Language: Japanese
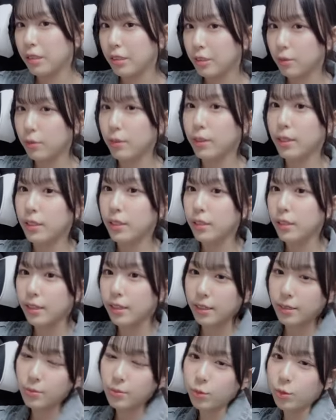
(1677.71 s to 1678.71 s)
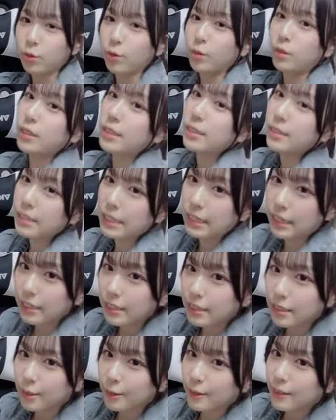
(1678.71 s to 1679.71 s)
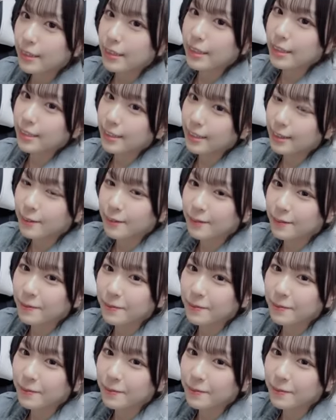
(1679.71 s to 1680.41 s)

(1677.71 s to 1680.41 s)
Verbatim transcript: 座れないもう一回座ったら